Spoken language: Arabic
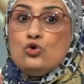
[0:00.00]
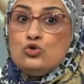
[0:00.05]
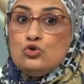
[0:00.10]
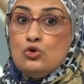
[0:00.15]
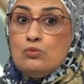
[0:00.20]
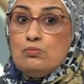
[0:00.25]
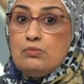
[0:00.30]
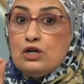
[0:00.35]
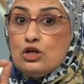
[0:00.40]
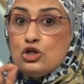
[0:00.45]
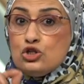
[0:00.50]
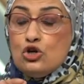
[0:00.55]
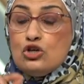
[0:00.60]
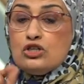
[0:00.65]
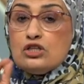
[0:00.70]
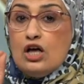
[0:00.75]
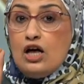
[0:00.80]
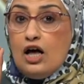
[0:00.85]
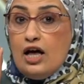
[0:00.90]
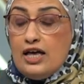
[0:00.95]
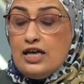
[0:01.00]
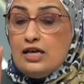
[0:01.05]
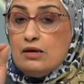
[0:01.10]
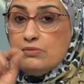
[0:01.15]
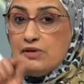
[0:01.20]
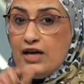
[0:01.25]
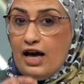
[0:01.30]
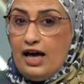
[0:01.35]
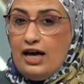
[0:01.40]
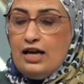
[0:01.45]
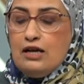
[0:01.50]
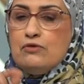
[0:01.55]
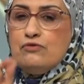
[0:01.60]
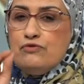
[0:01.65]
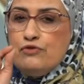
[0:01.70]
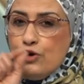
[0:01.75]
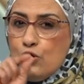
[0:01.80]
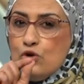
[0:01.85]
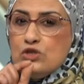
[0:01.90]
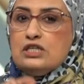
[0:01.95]
ثم نشاط قيم كعالم
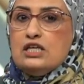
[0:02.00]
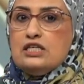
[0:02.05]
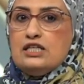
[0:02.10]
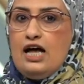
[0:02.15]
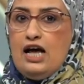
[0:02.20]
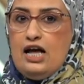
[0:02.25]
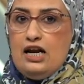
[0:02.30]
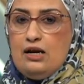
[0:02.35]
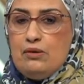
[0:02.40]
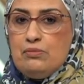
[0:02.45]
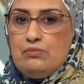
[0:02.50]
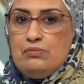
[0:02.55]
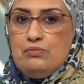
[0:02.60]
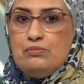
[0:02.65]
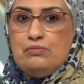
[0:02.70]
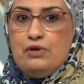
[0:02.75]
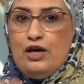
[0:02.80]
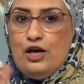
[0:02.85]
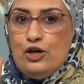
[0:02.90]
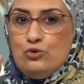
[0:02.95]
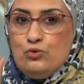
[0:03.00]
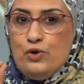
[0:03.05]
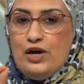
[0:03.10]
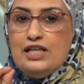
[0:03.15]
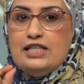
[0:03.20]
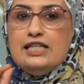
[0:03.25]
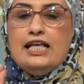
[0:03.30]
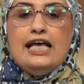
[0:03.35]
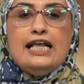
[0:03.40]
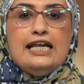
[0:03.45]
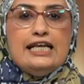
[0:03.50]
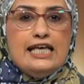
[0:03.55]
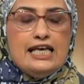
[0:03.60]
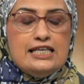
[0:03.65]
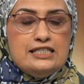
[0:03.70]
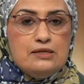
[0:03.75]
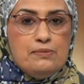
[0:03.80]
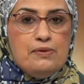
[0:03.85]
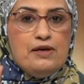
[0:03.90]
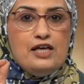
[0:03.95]
في جزء تعلم بعنوان
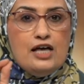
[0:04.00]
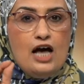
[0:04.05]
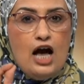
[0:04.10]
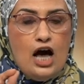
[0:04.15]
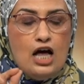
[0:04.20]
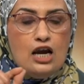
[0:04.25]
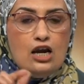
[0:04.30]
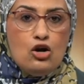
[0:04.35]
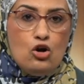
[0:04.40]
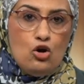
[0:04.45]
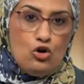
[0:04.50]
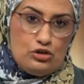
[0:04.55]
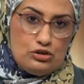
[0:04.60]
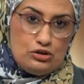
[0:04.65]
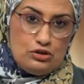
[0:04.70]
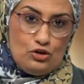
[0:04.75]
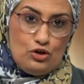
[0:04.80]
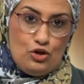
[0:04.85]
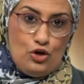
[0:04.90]
الجاذبية على الأرض